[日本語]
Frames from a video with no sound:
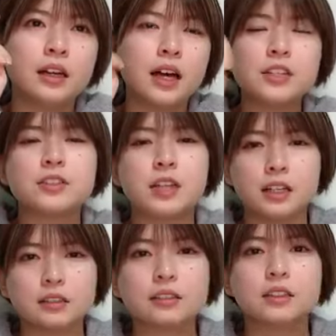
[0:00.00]
アンジュさ
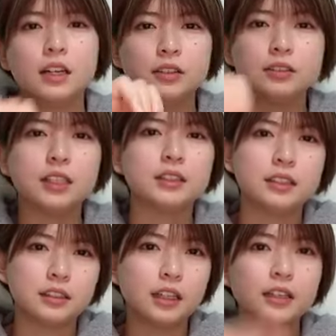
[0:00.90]
んが歌っ
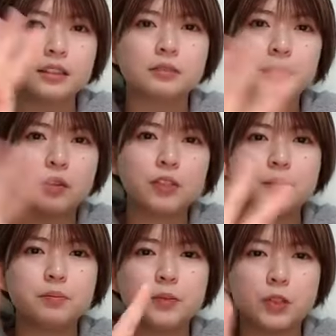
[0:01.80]
てた、まあ、
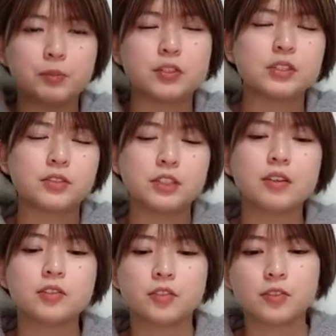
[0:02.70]
オリオリポジとして
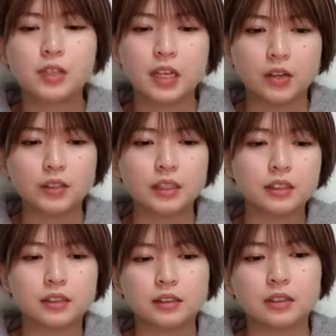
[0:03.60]
はその4人が歌っ
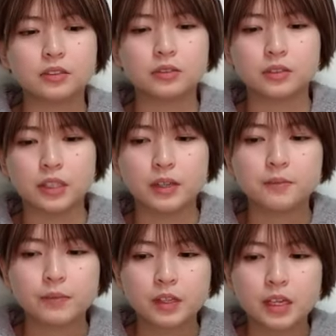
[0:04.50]
てた楽曲で
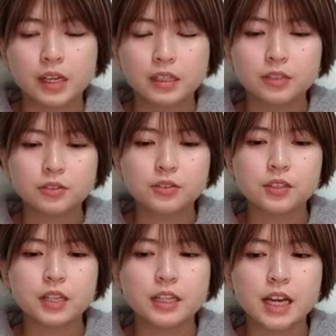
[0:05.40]
で途中
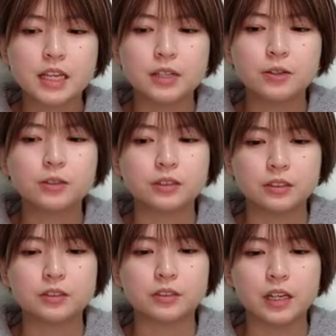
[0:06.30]
から「
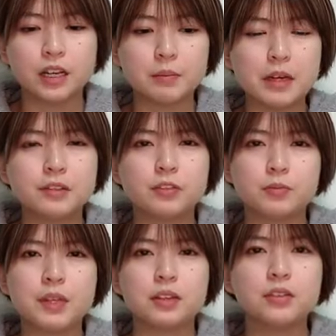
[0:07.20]
ヤヒロック」とか「
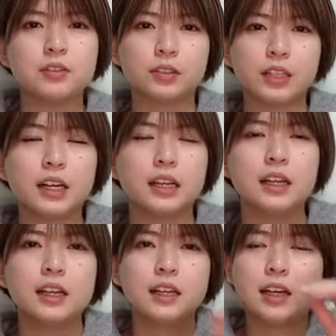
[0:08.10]
マウントミユ」ーとか、
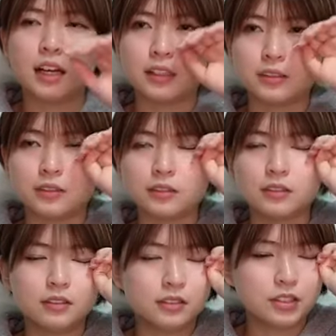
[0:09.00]
あ
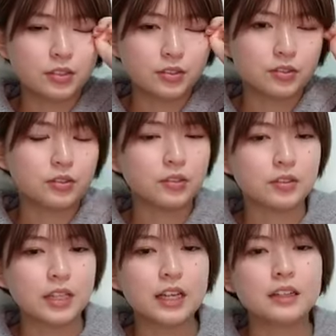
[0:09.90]
のー、そう
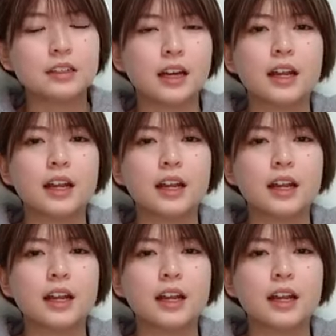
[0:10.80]
いうね流